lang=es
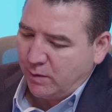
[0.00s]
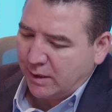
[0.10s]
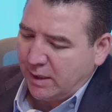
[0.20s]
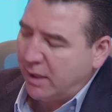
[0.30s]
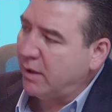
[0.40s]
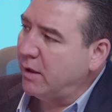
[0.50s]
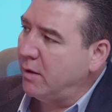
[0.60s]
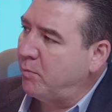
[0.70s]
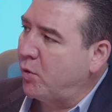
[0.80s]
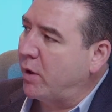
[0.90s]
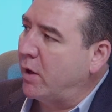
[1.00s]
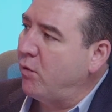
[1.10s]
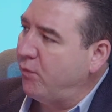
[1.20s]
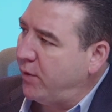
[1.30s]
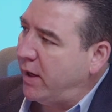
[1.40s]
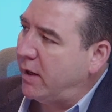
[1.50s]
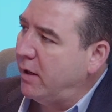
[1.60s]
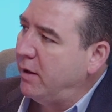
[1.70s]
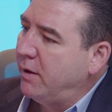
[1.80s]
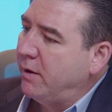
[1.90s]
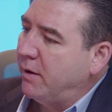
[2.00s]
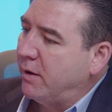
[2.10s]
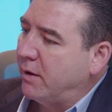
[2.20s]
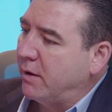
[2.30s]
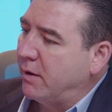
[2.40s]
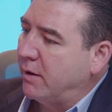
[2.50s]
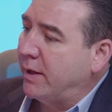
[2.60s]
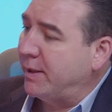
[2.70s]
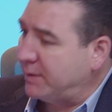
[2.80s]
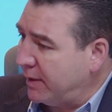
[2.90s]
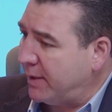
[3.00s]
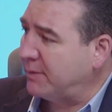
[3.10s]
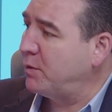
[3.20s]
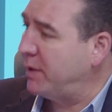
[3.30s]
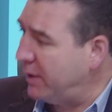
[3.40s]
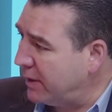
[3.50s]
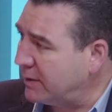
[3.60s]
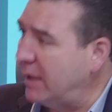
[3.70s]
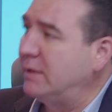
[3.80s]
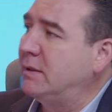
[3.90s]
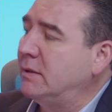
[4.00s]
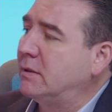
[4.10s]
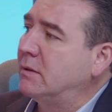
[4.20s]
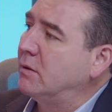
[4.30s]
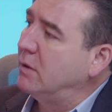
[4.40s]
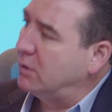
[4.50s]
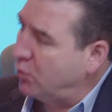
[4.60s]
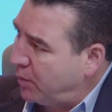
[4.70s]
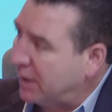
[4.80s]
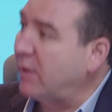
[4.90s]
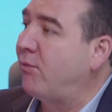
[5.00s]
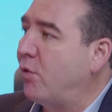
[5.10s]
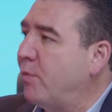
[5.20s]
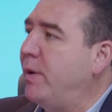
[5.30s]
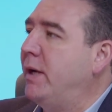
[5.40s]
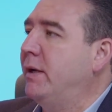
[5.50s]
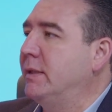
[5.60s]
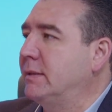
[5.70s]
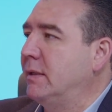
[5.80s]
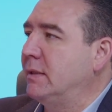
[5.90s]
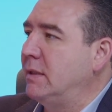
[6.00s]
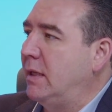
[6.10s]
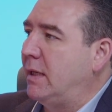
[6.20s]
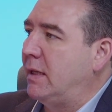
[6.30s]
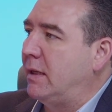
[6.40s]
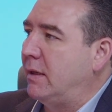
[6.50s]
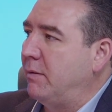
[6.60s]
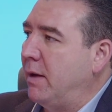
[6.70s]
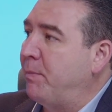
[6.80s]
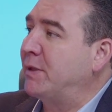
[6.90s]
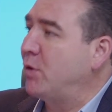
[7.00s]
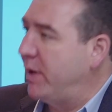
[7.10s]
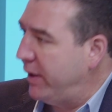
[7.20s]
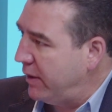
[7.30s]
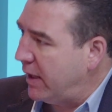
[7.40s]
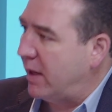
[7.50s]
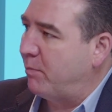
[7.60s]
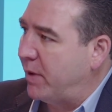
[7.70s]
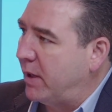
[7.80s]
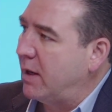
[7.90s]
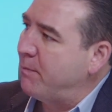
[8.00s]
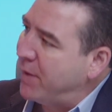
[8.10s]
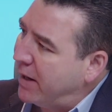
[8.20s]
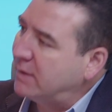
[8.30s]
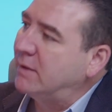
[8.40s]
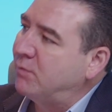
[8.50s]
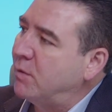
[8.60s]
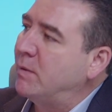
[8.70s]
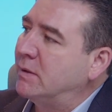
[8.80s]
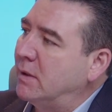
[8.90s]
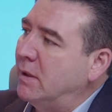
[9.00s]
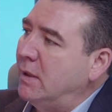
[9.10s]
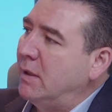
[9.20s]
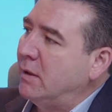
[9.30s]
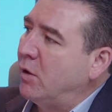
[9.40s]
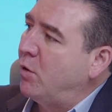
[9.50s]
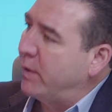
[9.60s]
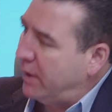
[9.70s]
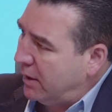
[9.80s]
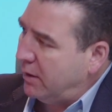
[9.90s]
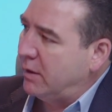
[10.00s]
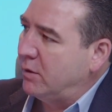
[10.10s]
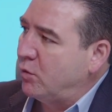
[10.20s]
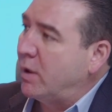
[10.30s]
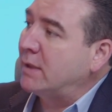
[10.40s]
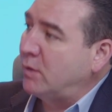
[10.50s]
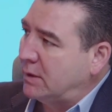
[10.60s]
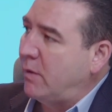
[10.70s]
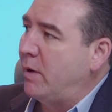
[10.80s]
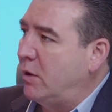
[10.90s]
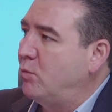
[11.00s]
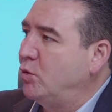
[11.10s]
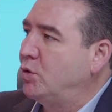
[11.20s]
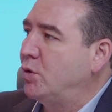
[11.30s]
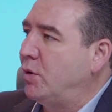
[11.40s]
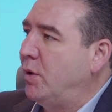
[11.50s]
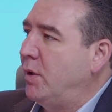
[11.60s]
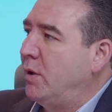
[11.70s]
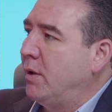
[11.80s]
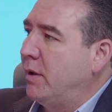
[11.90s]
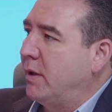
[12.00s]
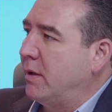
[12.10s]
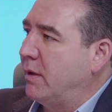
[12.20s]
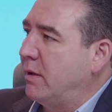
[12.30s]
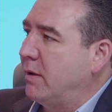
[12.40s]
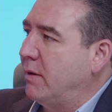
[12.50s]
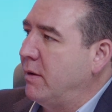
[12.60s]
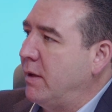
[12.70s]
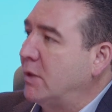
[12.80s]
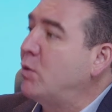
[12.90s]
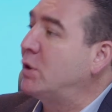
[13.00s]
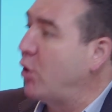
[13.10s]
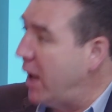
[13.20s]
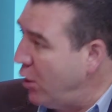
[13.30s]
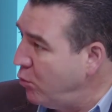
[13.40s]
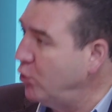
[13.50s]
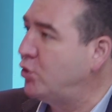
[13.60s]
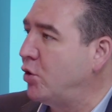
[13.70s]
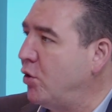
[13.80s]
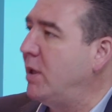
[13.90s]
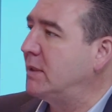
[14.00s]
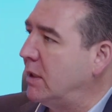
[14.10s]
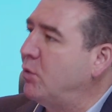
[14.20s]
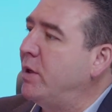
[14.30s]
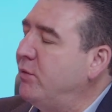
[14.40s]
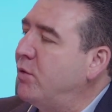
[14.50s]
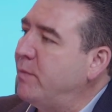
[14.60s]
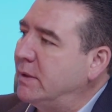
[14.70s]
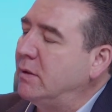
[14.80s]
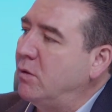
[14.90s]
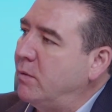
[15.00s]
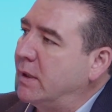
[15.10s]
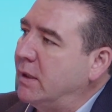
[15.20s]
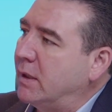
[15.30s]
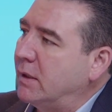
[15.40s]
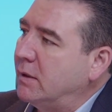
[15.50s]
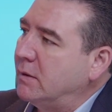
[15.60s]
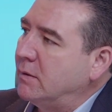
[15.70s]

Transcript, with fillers: de gobernar y por qué confiar eh, que en este caso Erika Sánchez y su plataforma es, es la, persona ideal para cambiar esas formas de, de gobernar? En tu caso has hablado mucho eh, y has cuestionado mucho ¿no? las actuales formas de gobernar.